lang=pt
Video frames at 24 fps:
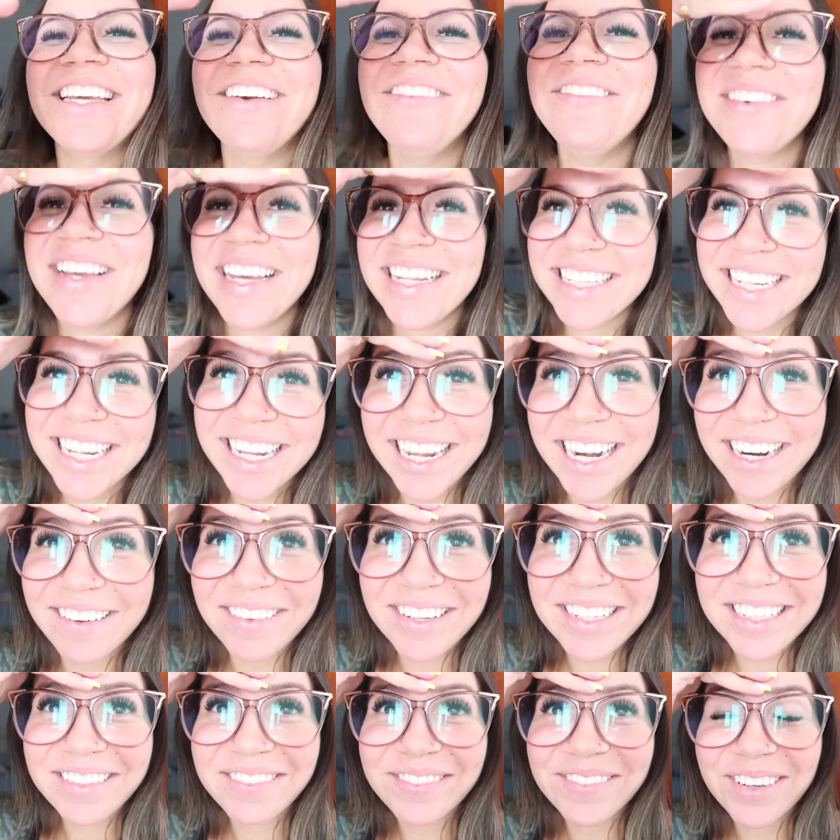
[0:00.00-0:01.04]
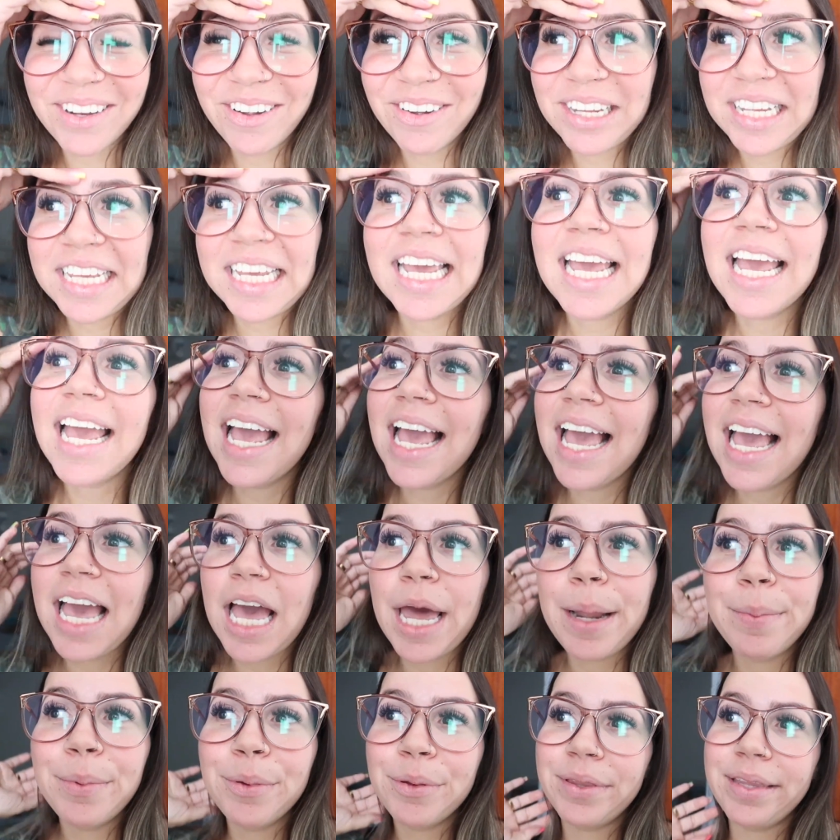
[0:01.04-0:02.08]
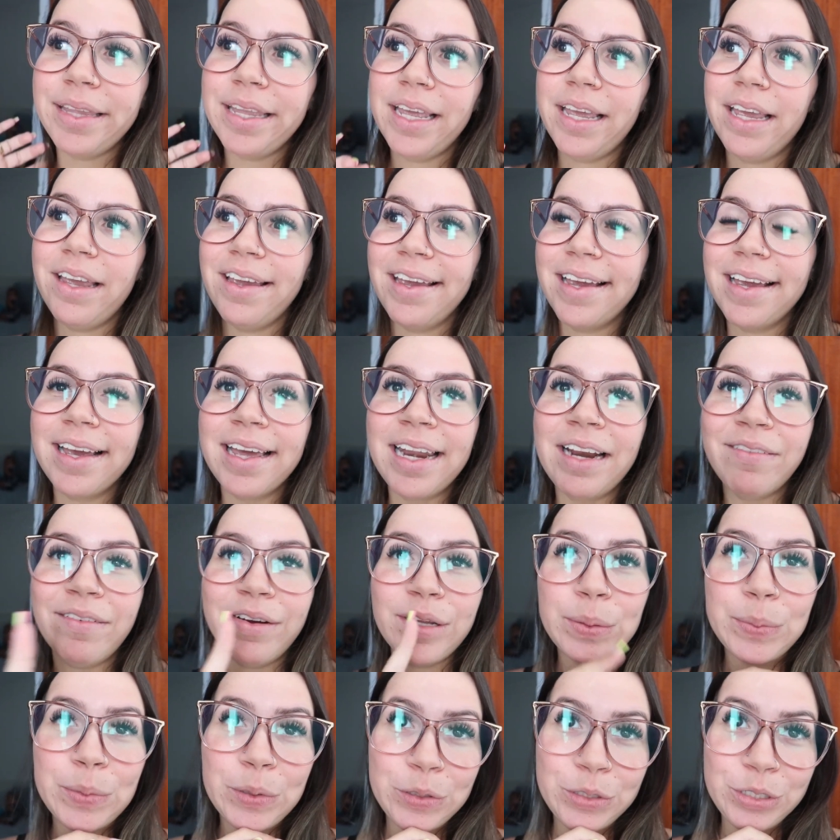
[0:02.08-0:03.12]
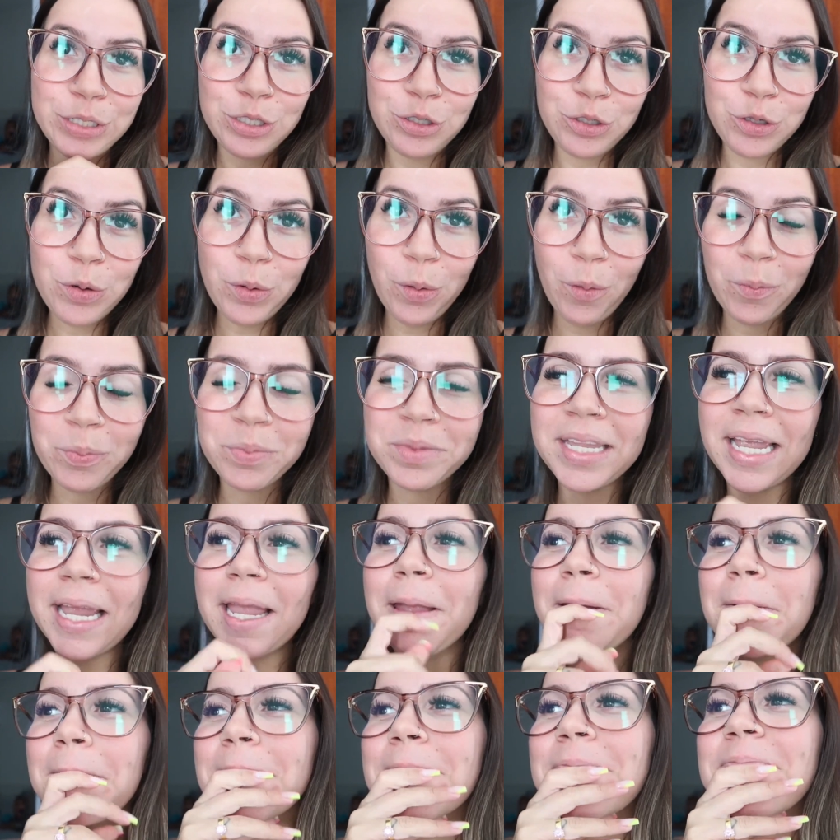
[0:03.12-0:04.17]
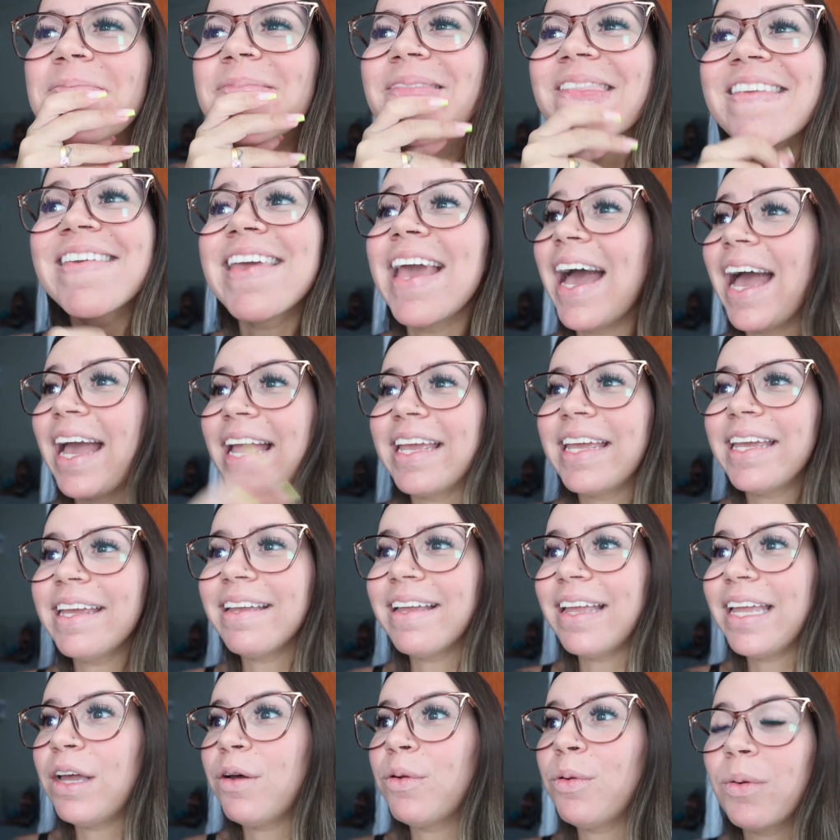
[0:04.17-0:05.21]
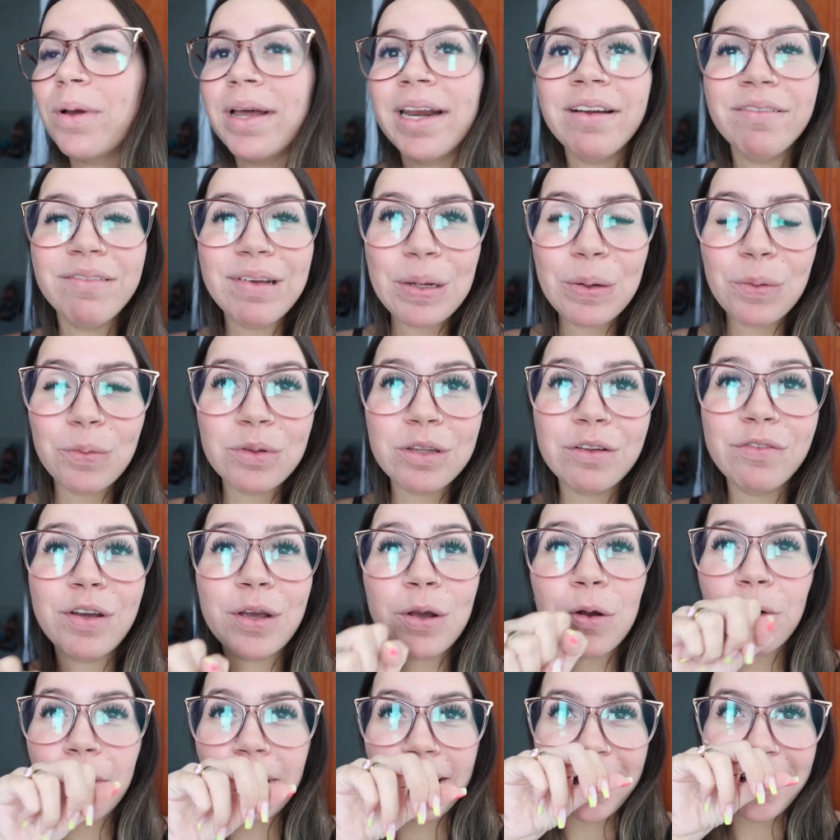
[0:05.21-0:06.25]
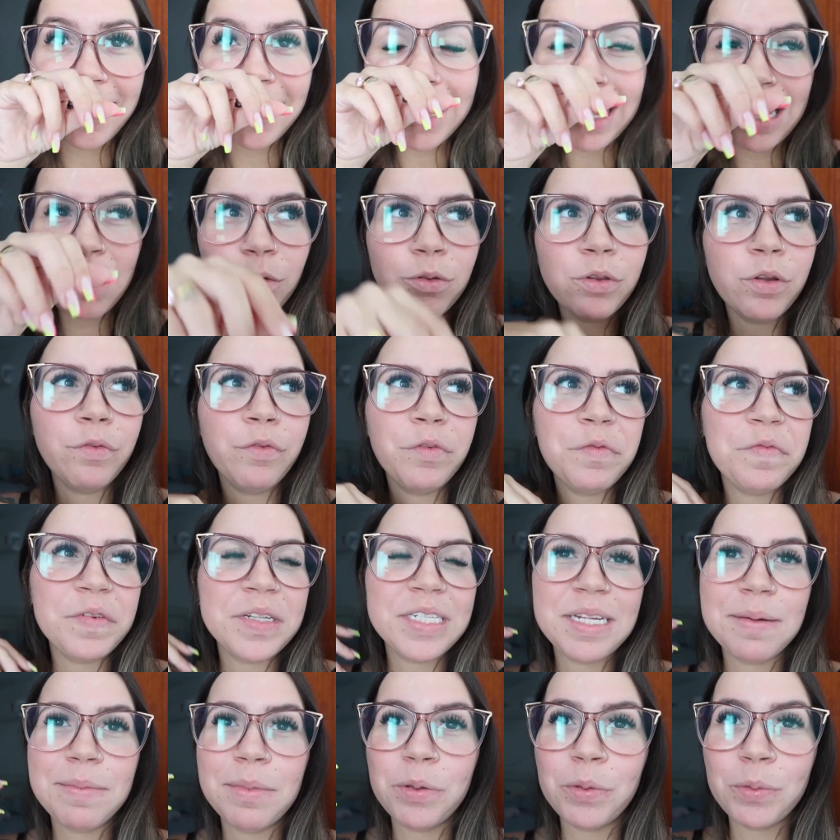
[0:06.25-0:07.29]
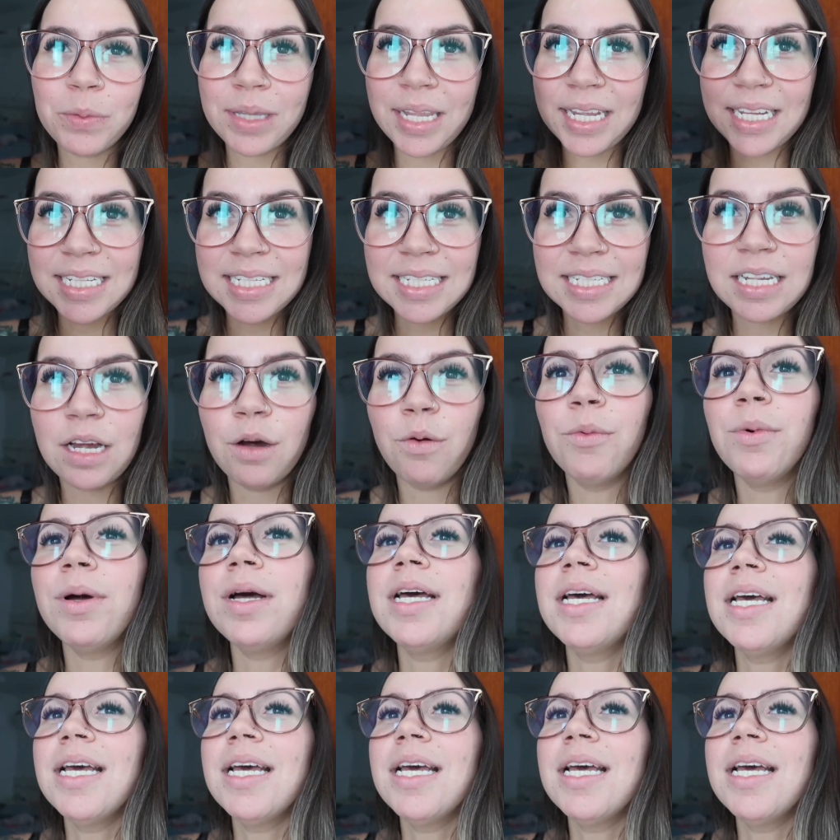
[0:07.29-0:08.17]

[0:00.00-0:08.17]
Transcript: que eu fiquei sem gravar esse vlog. Era pra eu ter gravado meu dia de ontem. E aí eu não gravei ontem, foi correria. Ontem fui fazer manutenção